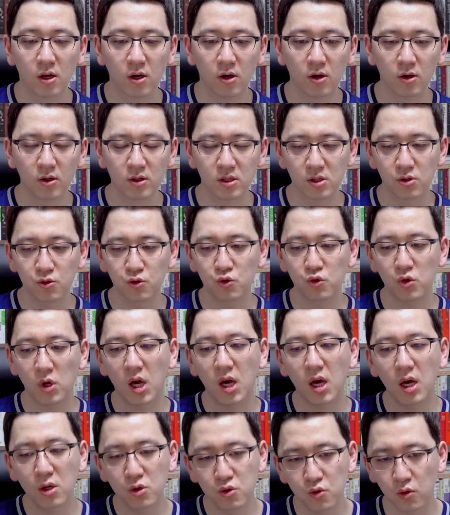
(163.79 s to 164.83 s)
어, 이제
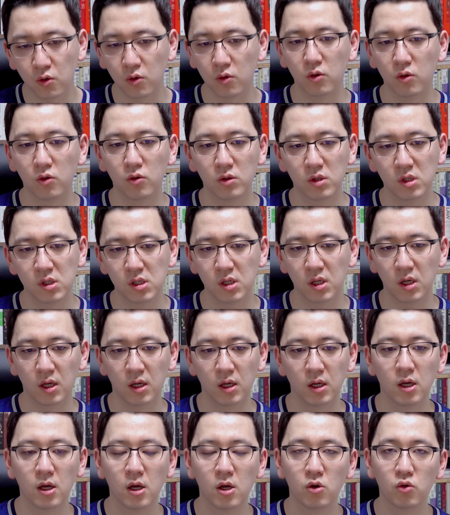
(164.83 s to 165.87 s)
최종
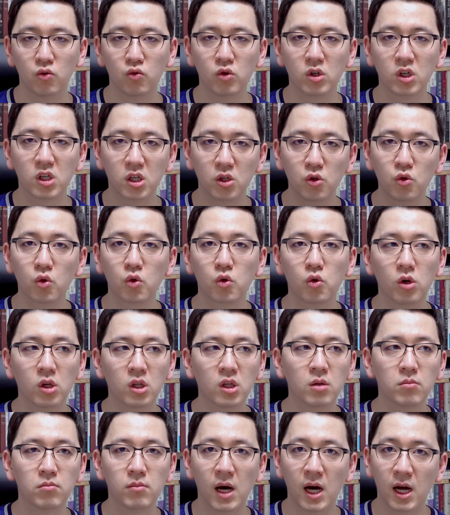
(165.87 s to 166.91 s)
이제 우리
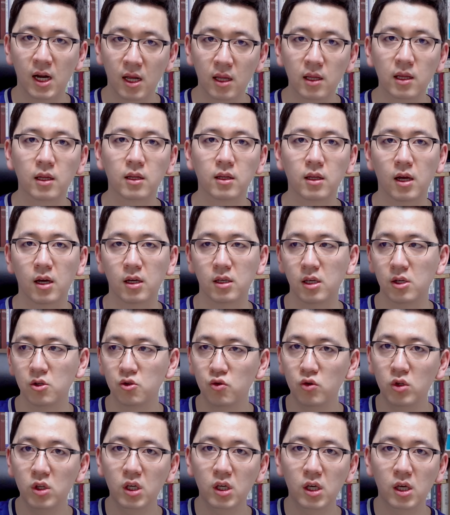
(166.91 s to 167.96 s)
기독교인은 마라나타
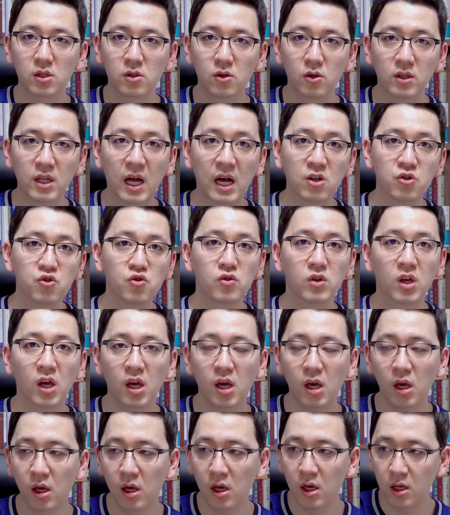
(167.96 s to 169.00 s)
예수님께서
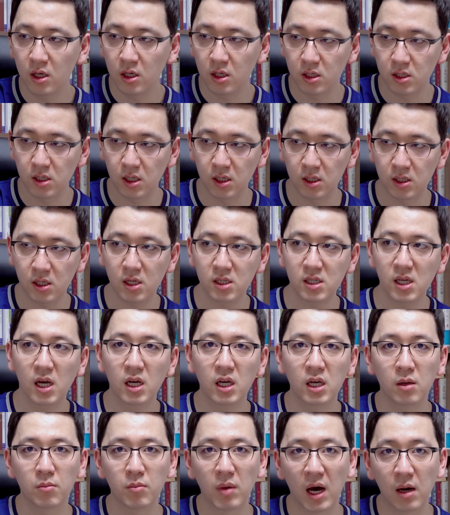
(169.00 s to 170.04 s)
나중에 이제
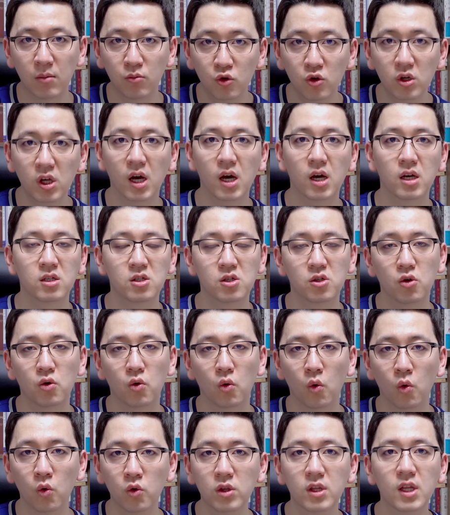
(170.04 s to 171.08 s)
세상에 마무리하시러
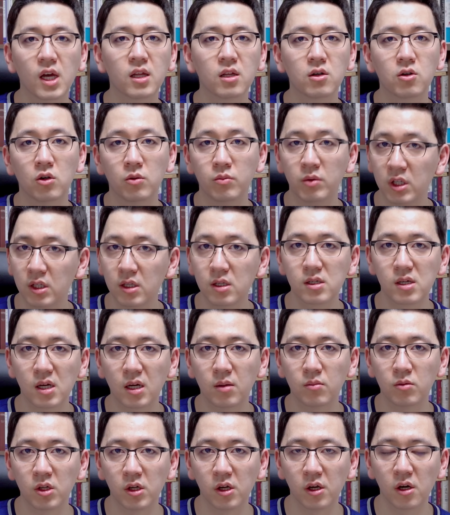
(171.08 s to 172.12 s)
온다는 걸 믿는
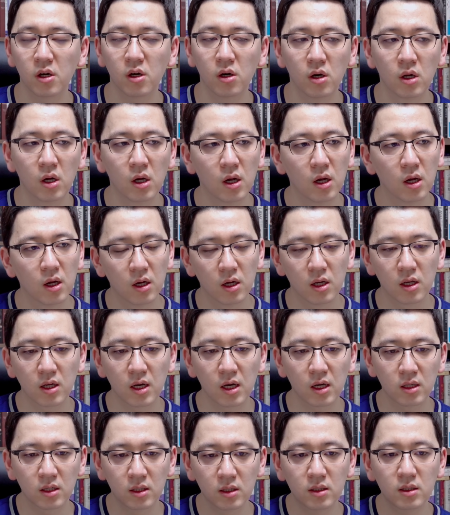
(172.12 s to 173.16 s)
사람들이에요.
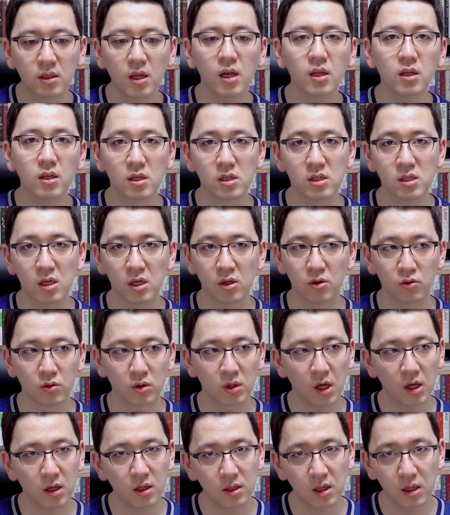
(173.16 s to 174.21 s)
그러니까 그때는 이제
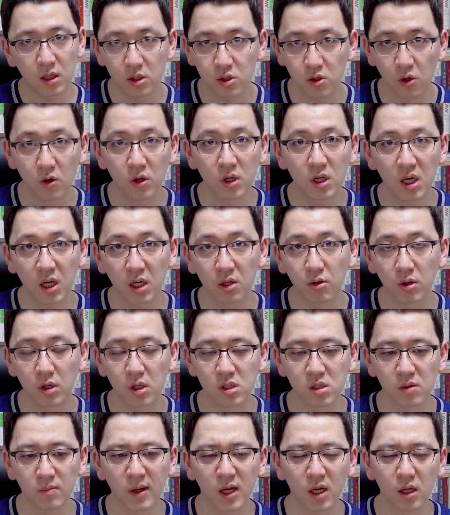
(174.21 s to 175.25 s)
깨끗하게 정리가
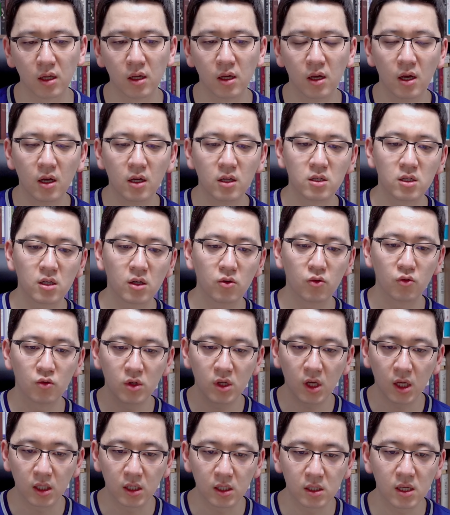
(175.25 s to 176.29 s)
되겠지만 지금
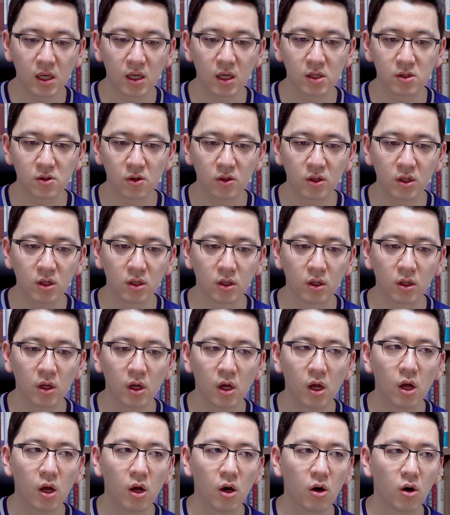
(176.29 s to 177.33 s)
우리의 이 생에서는
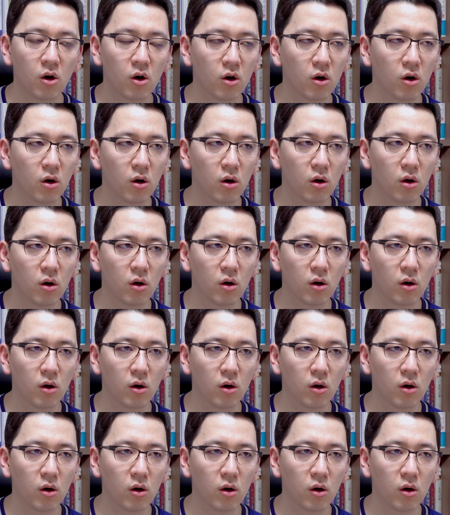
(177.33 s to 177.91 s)
어